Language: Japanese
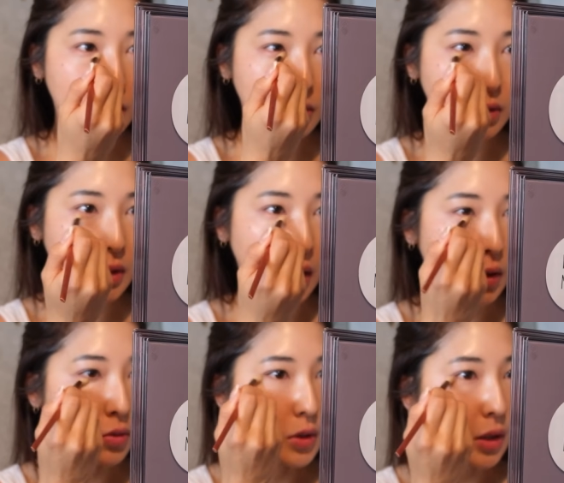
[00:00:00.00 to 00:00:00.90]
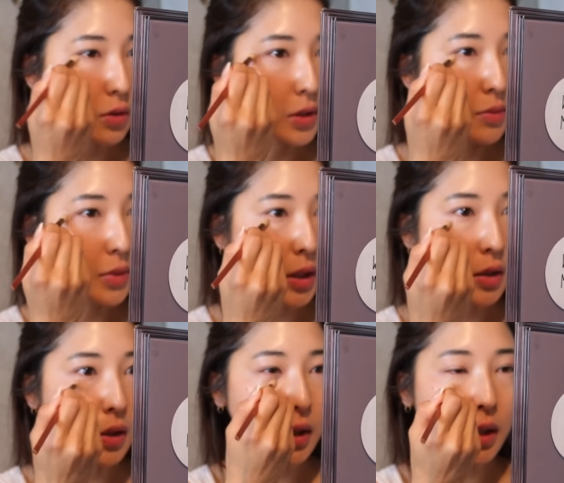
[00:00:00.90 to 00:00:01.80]
ふんとさ黄砂と全部
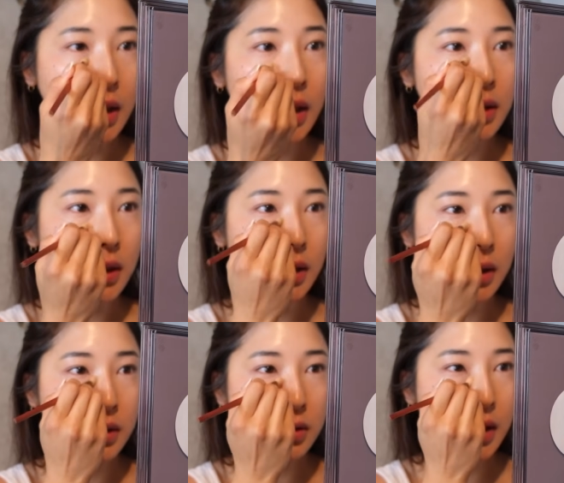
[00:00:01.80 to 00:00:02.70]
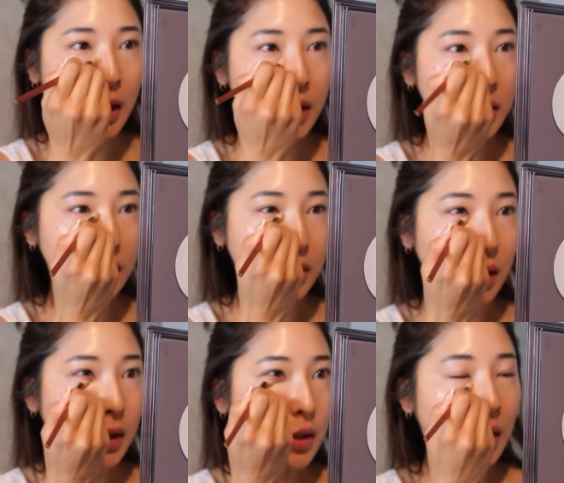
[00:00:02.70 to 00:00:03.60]
アレルギーやからさ結局鼻出る
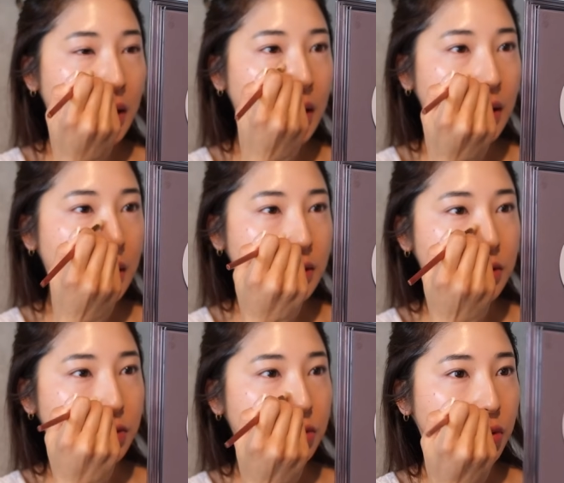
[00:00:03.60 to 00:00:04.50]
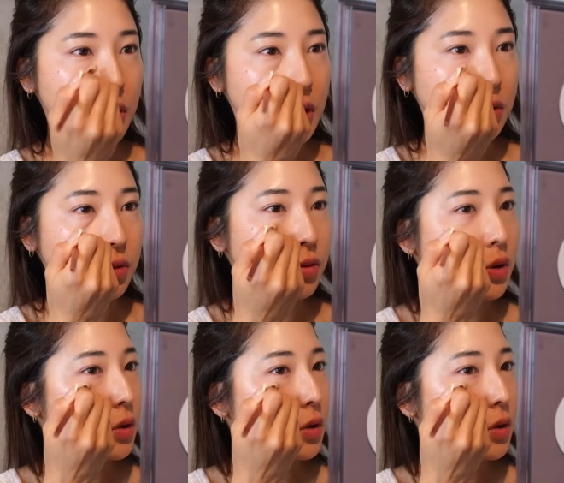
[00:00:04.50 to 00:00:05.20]
から鼻かんだりすると取れちゃうのよ